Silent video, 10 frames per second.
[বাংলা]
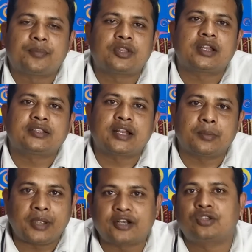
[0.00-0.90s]
আপনারা
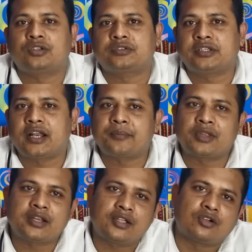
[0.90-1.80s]
যারা ব্যর্থ হচ্ছেন
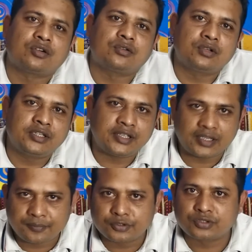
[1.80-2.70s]
আপনারা কি কখনো
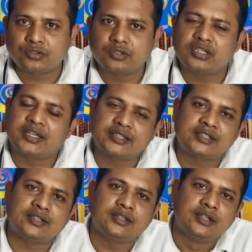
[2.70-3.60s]
নিজেকে প্রশ্ন করে
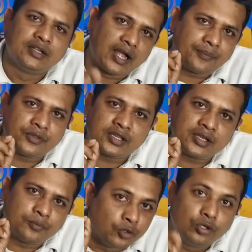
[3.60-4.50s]
দেখেছেন
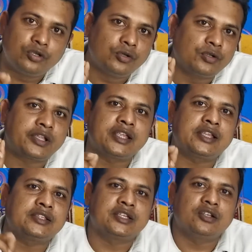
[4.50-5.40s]
আপনাদের ভুলগুলো কি
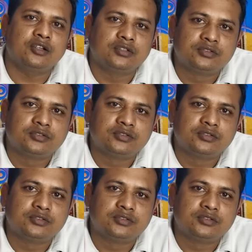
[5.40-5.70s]
কি ছিল